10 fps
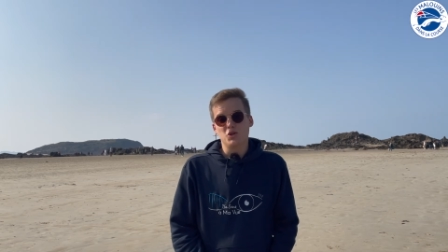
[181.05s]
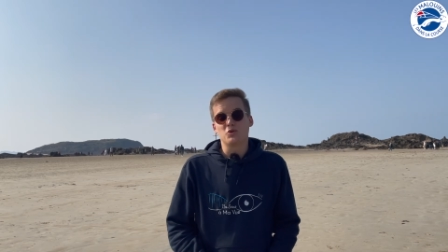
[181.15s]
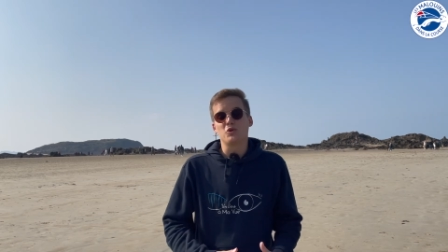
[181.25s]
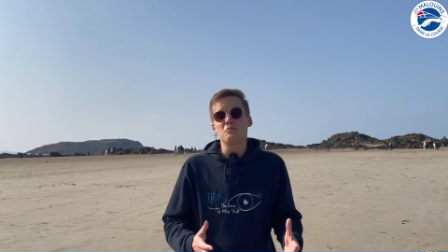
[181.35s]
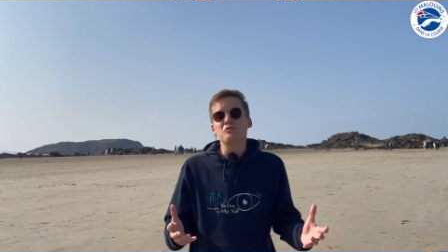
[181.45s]

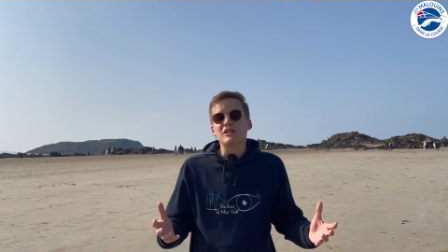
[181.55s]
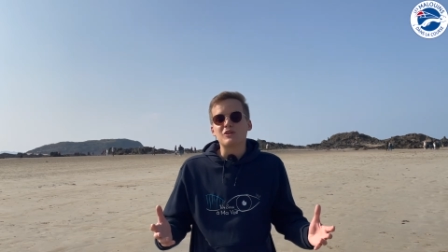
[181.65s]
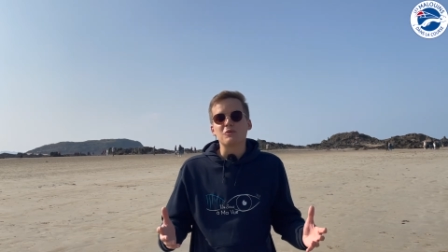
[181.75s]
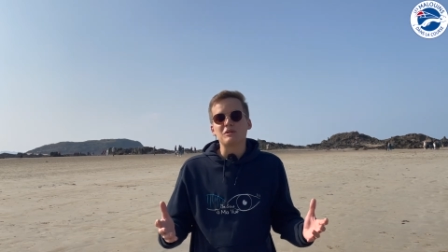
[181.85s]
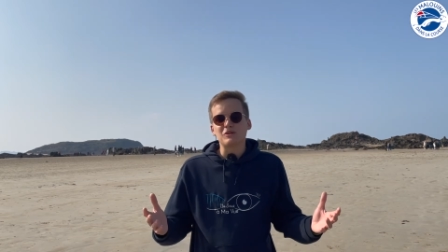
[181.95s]
Donc le but
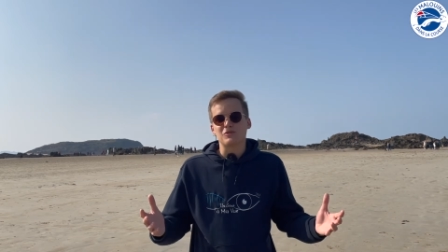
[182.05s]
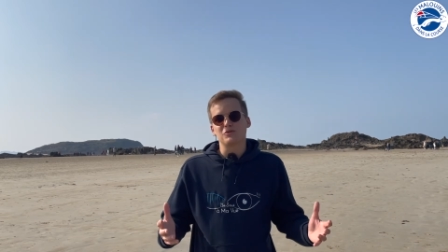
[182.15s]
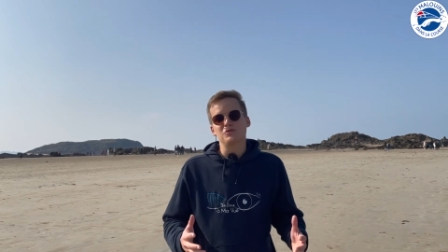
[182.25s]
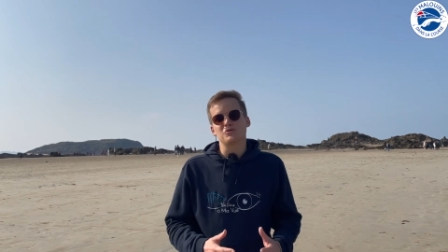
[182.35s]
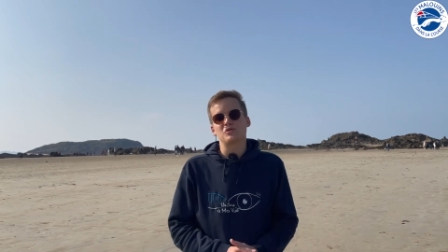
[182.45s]
étant bien
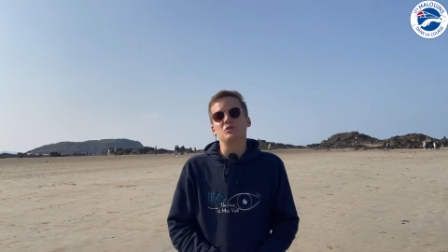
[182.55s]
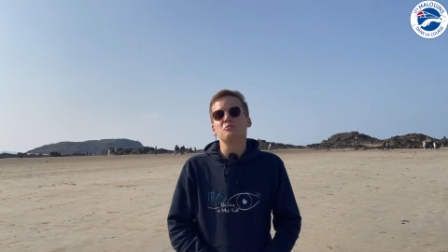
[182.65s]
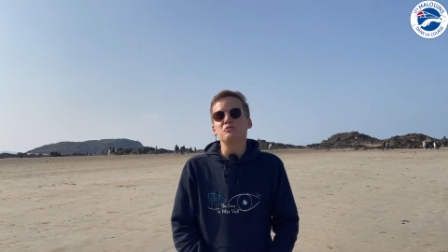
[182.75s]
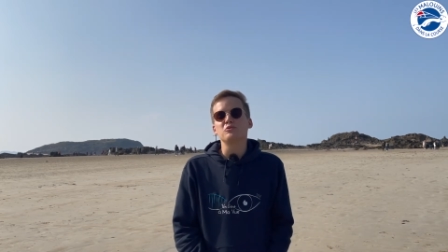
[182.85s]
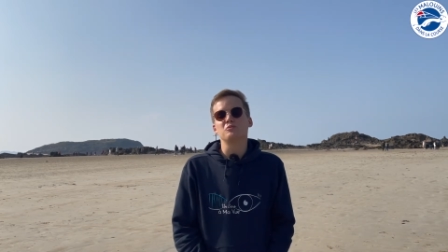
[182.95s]
entendu qu'on soit le
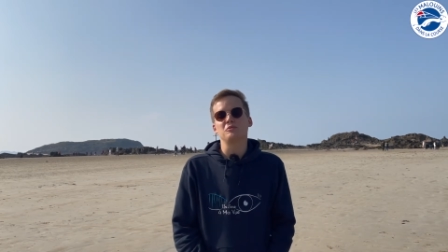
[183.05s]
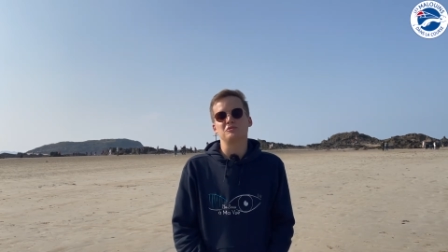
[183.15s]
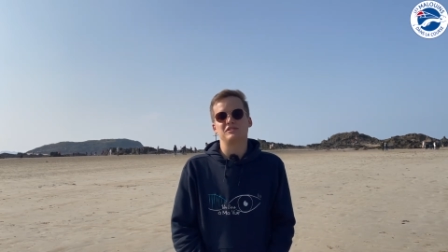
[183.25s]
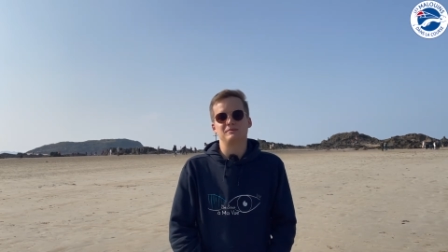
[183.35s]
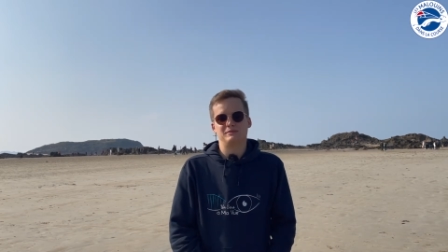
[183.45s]
plus nombreux
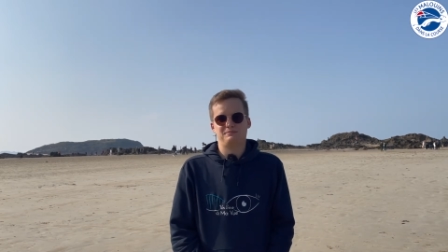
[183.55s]
possible.